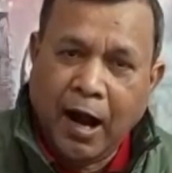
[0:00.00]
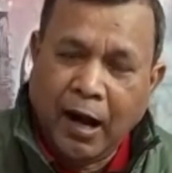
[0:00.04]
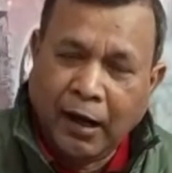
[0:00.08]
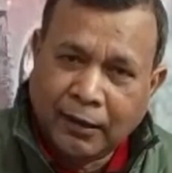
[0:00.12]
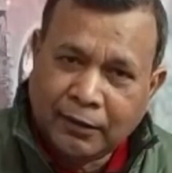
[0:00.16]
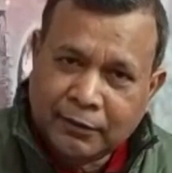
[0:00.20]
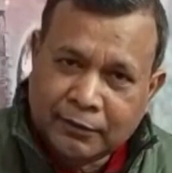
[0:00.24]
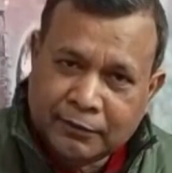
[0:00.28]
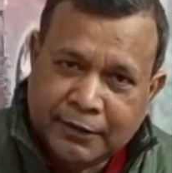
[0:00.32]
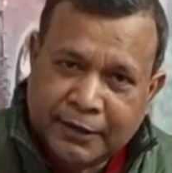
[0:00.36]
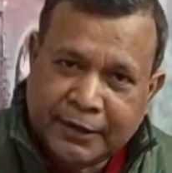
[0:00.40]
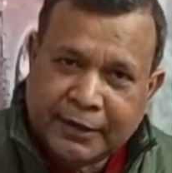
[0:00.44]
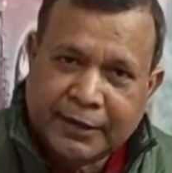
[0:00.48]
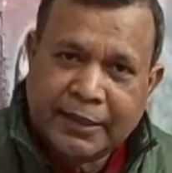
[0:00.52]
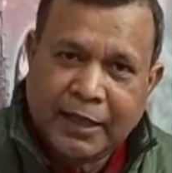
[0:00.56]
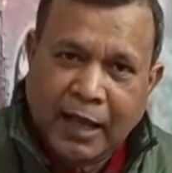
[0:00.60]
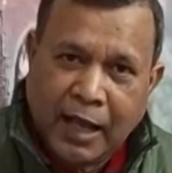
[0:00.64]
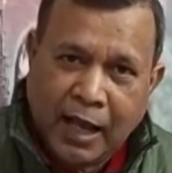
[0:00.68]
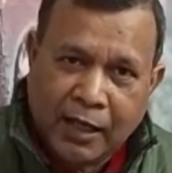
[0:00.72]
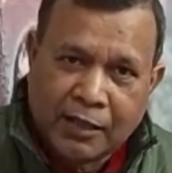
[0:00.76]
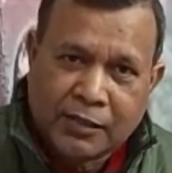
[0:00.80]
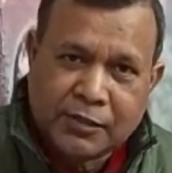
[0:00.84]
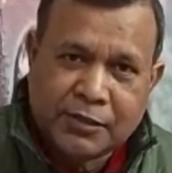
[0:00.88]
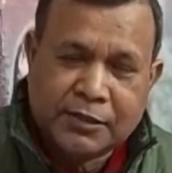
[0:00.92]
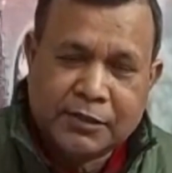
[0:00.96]
আট থেকে
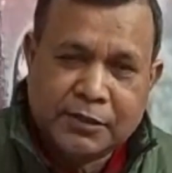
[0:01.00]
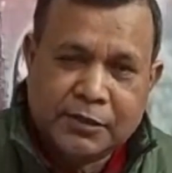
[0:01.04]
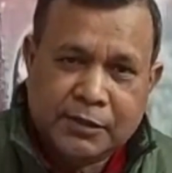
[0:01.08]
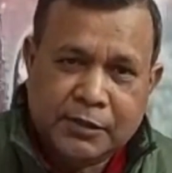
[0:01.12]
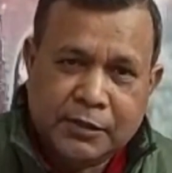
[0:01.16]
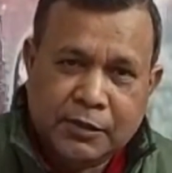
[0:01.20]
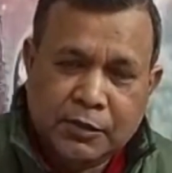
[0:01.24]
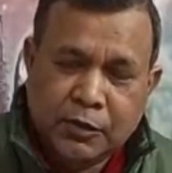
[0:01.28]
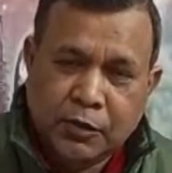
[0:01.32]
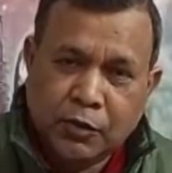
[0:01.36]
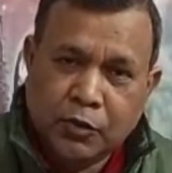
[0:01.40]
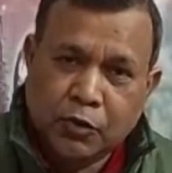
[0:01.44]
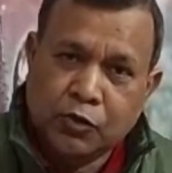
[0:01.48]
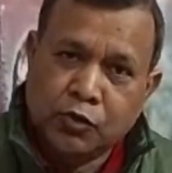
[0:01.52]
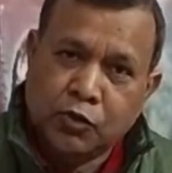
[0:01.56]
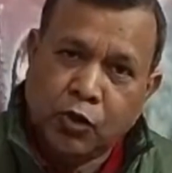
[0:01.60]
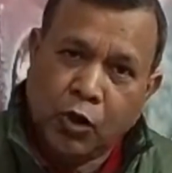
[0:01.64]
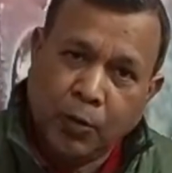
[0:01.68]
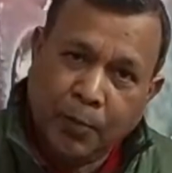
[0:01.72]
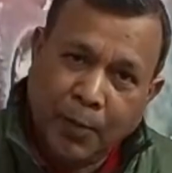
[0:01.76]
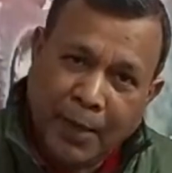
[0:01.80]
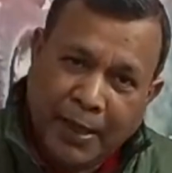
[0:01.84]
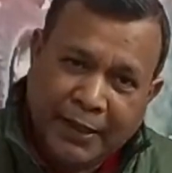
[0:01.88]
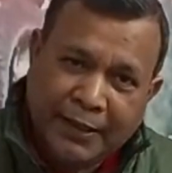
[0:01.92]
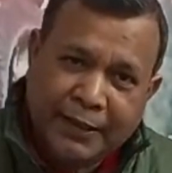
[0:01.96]
আশি
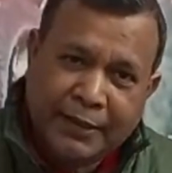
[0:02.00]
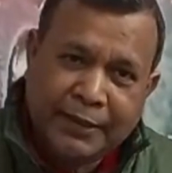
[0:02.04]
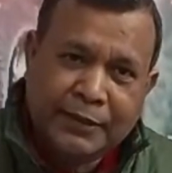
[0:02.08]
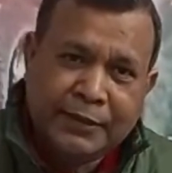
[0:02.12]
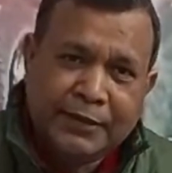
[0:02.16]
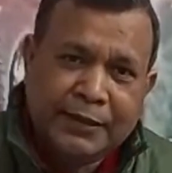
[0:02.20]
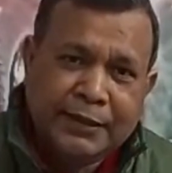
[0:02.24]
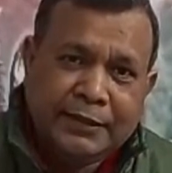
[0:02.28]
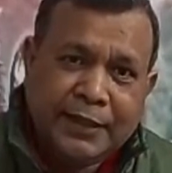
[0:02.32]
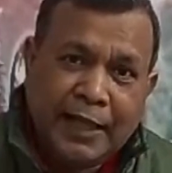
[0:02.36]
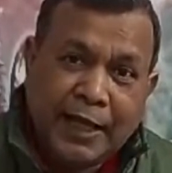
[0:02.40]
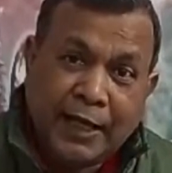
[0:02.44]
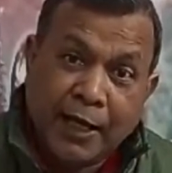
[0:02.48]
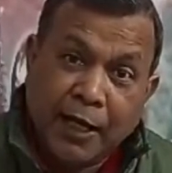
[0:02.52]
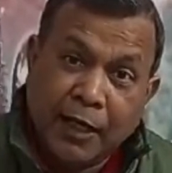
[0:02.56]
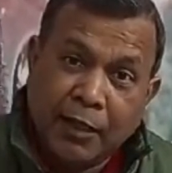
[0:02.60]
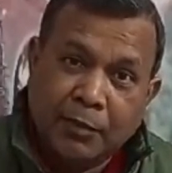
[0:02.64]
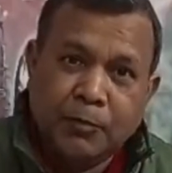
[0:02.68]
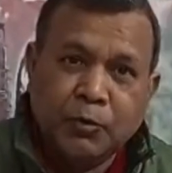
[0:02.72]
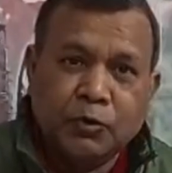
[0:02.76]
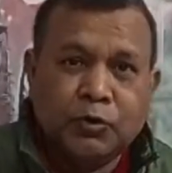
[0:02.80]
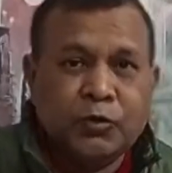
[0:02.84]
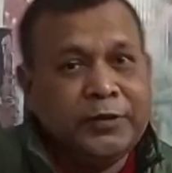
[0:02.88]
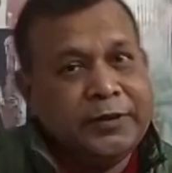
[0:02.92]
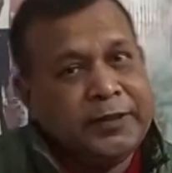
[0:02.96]
সবাইকে নিয়ে দেখার
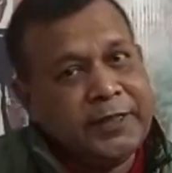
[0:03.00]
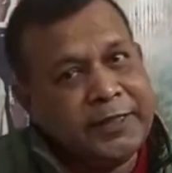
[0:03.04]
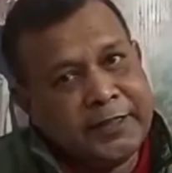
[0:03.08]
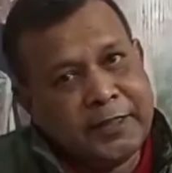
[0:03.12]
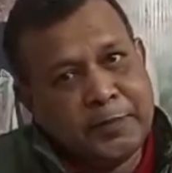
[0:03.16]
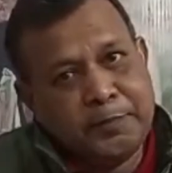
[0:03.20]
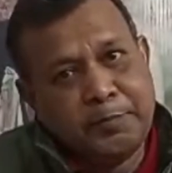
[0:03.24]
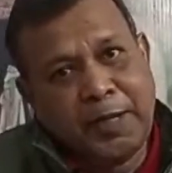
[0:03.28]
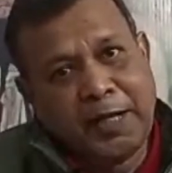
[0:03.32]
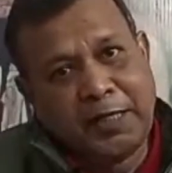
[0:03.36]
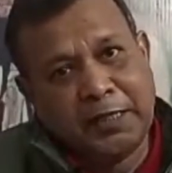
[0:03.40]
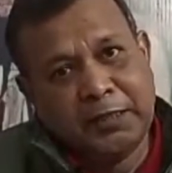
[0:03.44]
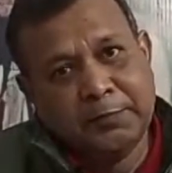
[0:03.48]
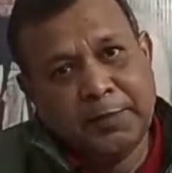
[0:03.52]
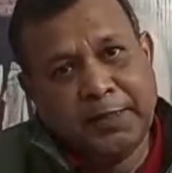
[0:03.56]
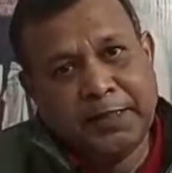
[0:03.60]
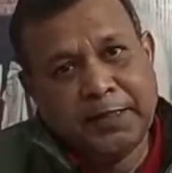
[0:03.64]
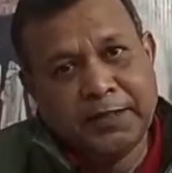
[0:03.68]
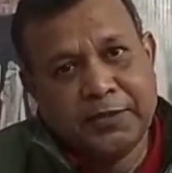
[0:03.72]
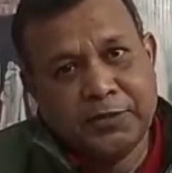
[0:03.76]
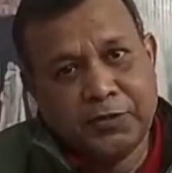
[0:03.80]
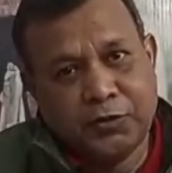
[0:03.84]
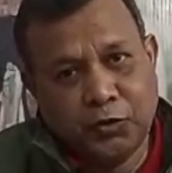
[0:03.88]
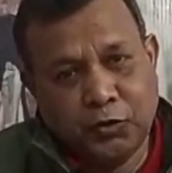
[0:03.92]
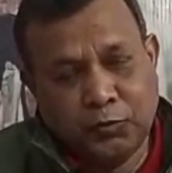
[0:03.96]
মতো এটা একটি
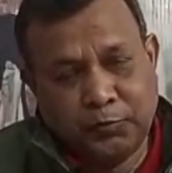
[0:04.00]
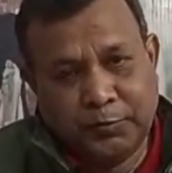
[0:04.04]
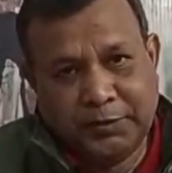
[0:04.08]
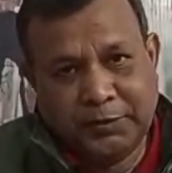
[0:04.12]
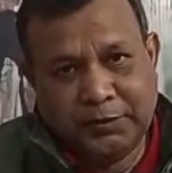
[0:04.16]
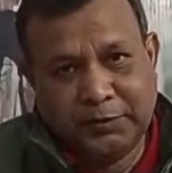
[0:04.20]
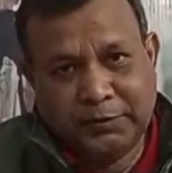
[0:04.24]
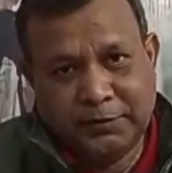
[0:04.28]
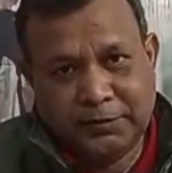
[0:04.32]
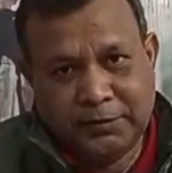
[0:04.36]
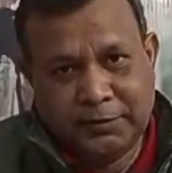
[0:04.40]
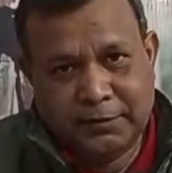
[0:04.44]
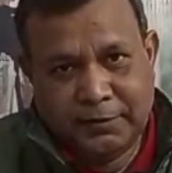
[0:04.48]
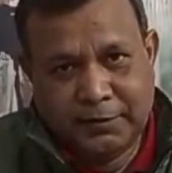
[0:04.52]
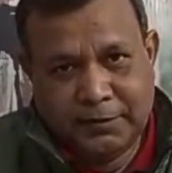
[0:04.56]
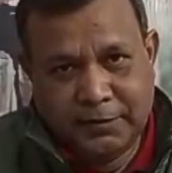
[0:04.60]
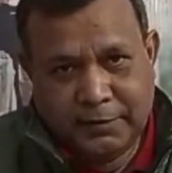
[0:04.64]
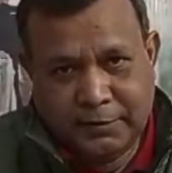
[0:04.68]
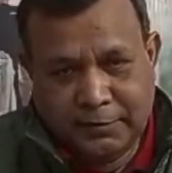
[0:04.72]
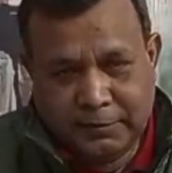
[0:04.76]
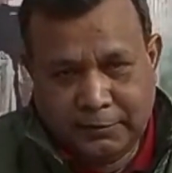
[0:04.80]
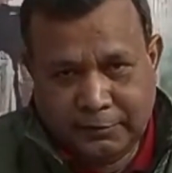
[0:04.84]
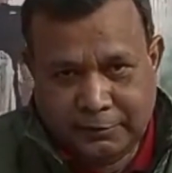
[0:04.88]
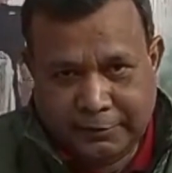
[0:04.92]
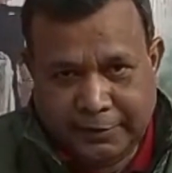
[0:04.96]
পারিবারিক ছবি
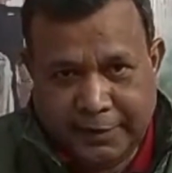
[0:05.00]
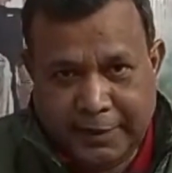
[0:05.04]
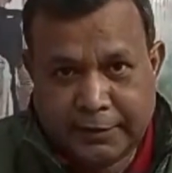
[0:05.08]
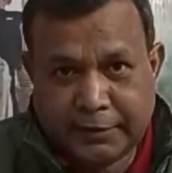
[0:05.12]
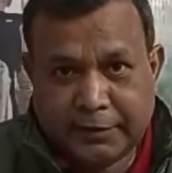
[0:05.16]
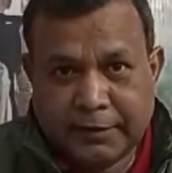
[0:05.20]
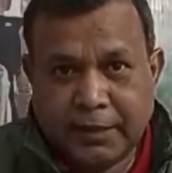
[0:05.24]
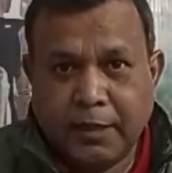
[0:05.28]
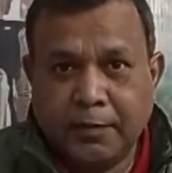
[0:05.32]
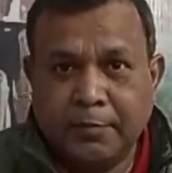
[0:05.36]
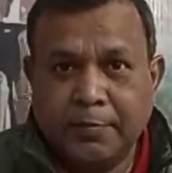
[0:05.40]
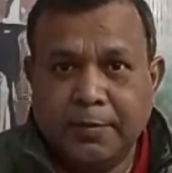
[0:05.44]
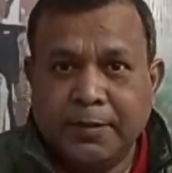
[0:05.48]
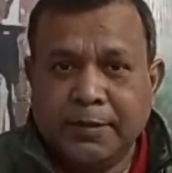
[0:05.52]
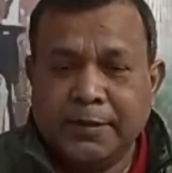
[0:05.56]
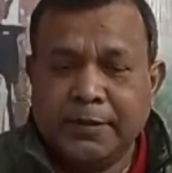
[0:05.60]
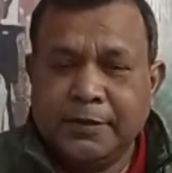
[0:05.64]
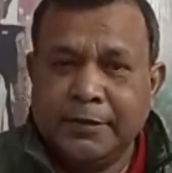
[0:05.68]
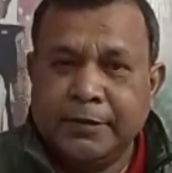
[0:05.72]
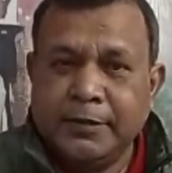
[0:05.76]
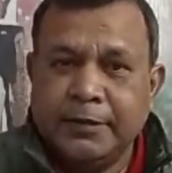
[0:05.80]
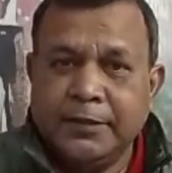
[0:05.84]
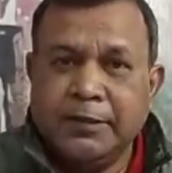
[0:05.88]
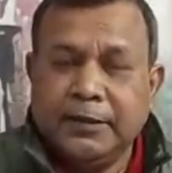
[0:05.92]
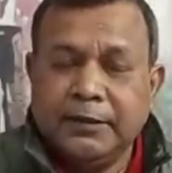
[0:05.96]
দেখতে হবে
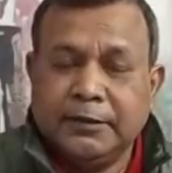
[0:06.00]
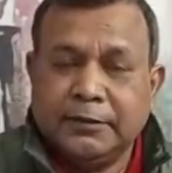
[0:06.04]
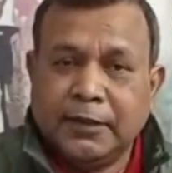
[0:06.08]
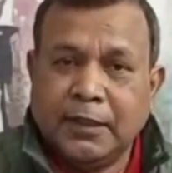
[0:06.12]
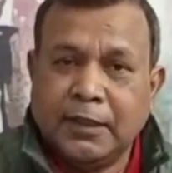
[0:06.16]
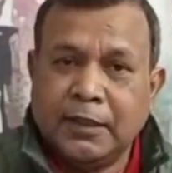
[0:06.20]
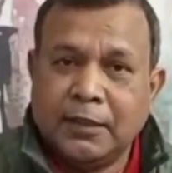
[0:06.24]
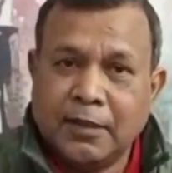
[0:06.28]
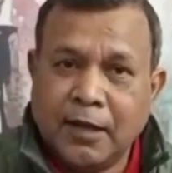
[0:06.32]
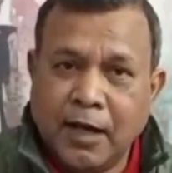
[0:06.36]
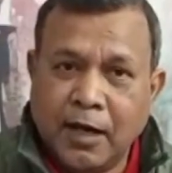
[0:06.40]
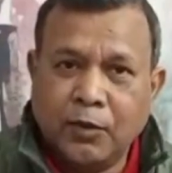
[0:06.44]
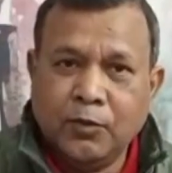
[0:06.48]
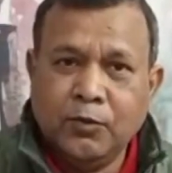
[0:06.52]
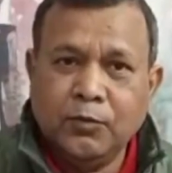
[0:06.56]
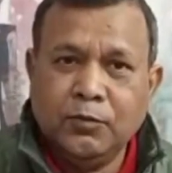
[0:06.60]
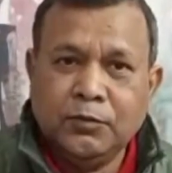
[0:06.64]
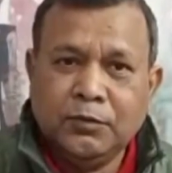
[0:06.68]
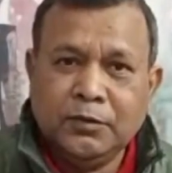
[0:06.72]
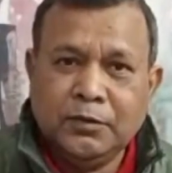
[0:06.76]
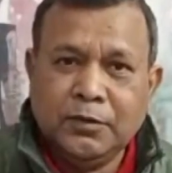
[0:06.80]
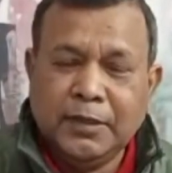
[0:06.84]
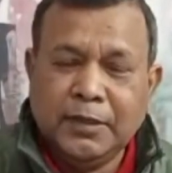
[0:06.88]
তার কারণ